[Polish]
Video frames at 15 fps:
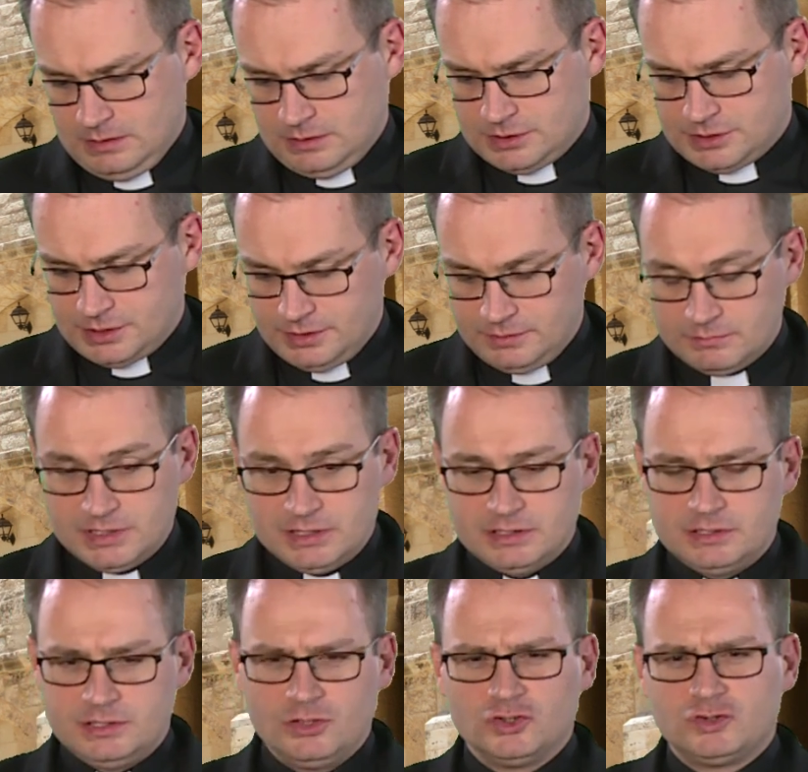Jeśli my
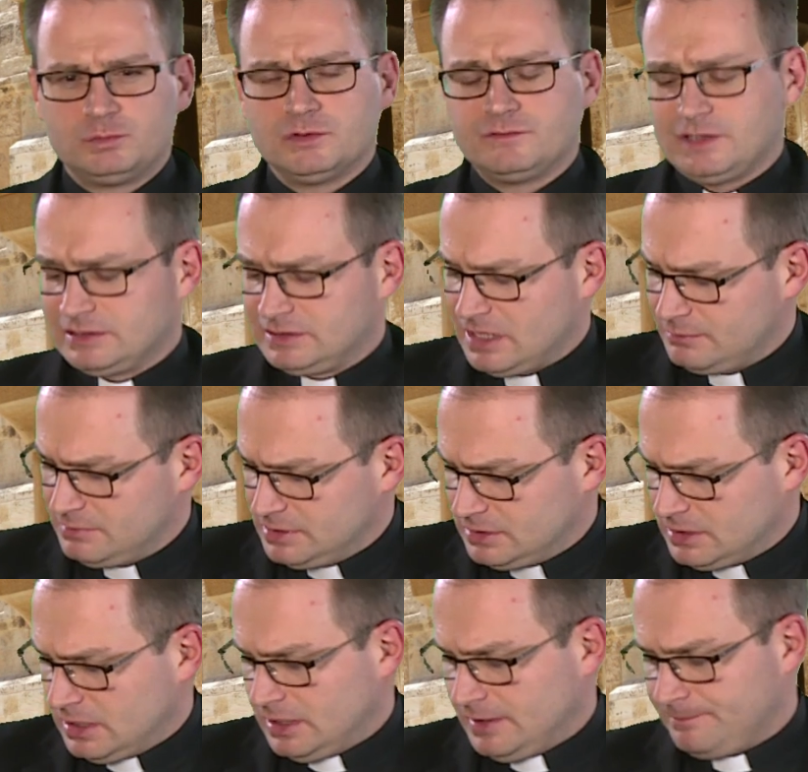nie odpowiadamy
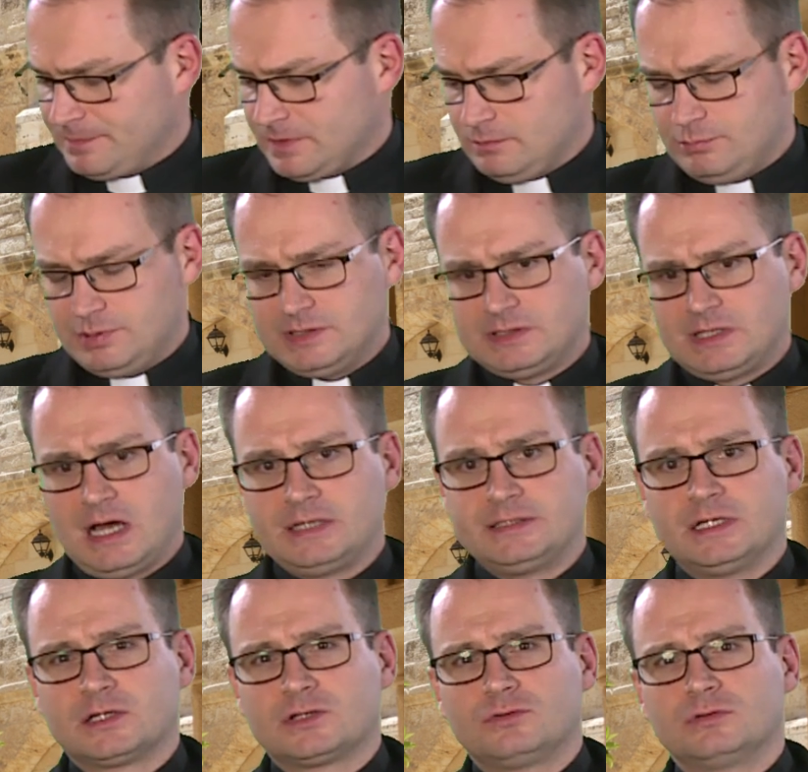na
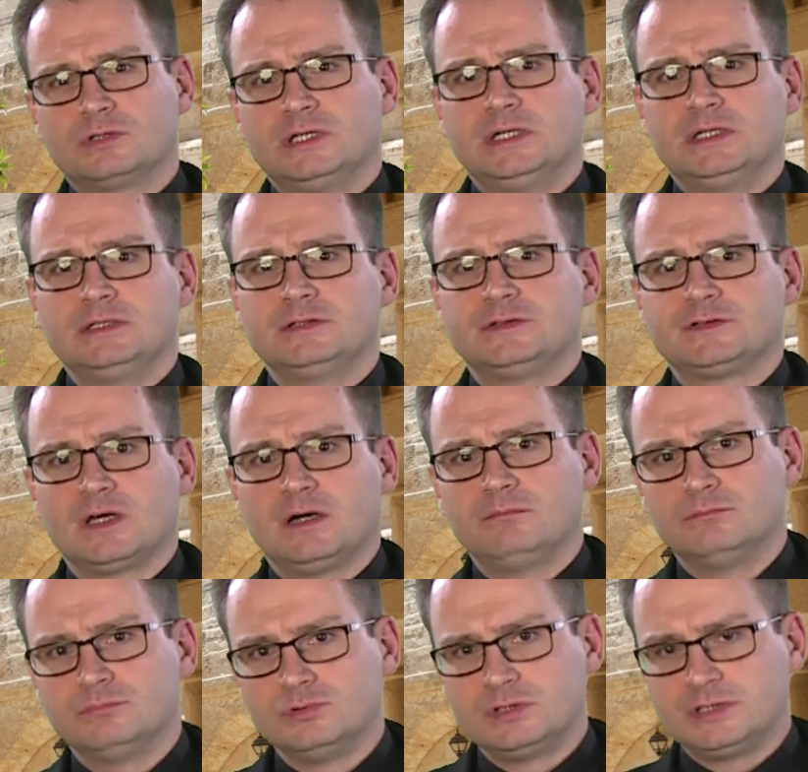pytania, które
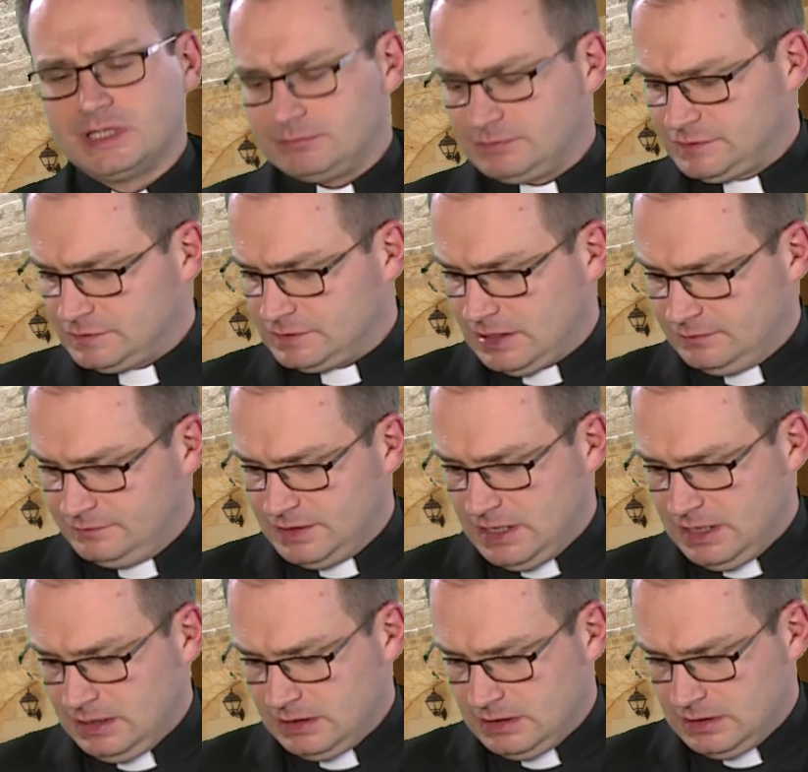sam Bóg nam
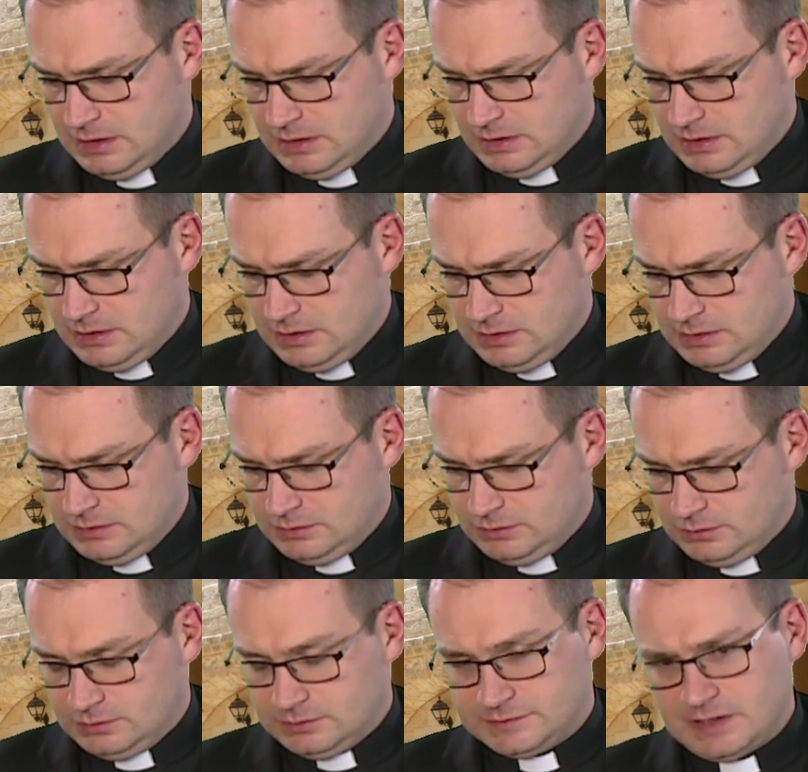stawia,
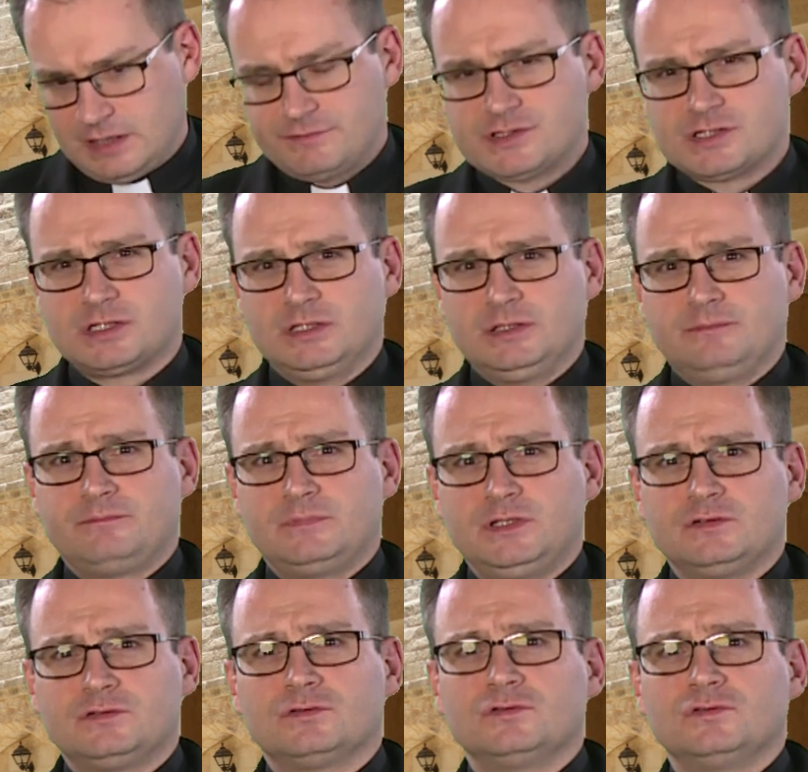to zawsze
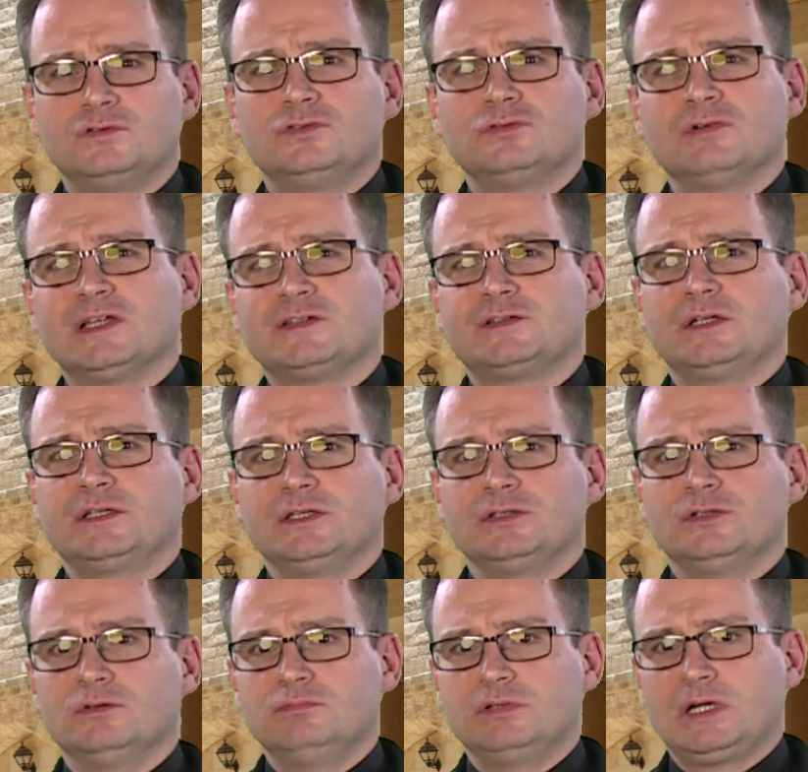jest to sytuacja
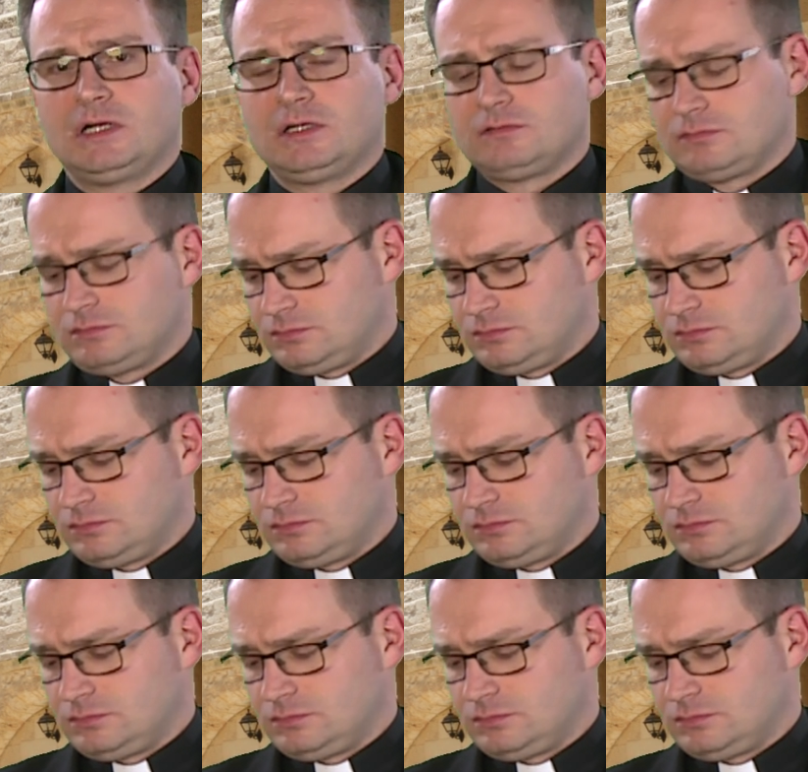niedobra.